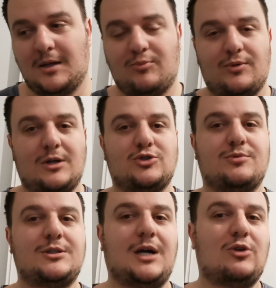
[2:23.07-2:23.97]
Et puis là, je
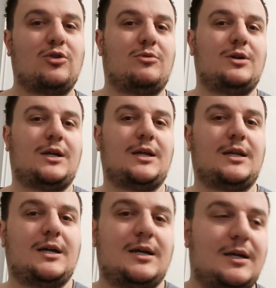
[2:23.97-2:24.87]
vois directement les,
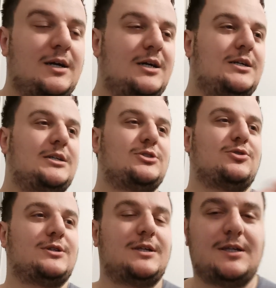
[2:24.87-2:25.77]
les, les
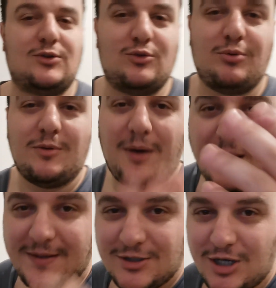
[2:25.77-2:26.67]
gens qui, qui, supportent
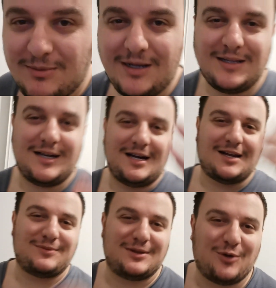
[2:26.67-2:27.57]
Paris Saint-Germain, là,
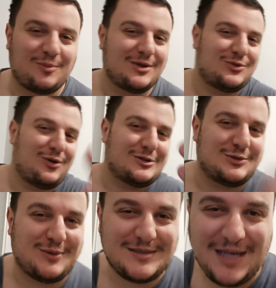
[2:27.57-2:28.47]
derrière la vidéo, bien sûr.
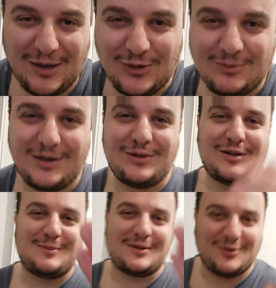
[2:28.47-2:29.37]
Je vois directement, là,
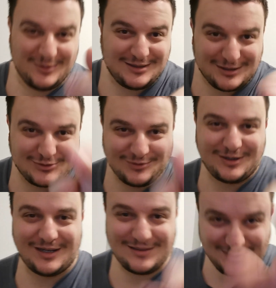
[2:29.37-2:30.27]
dans l'espace. Oui, là, je te
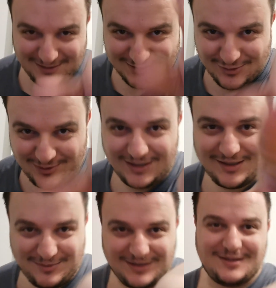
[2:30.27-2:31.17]
vois, là, je te vois,
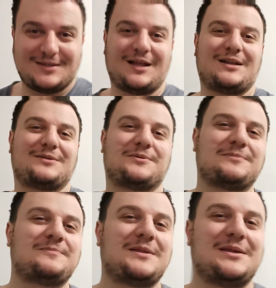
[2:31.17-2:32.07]
là, t'as mis un dislike, là, vois.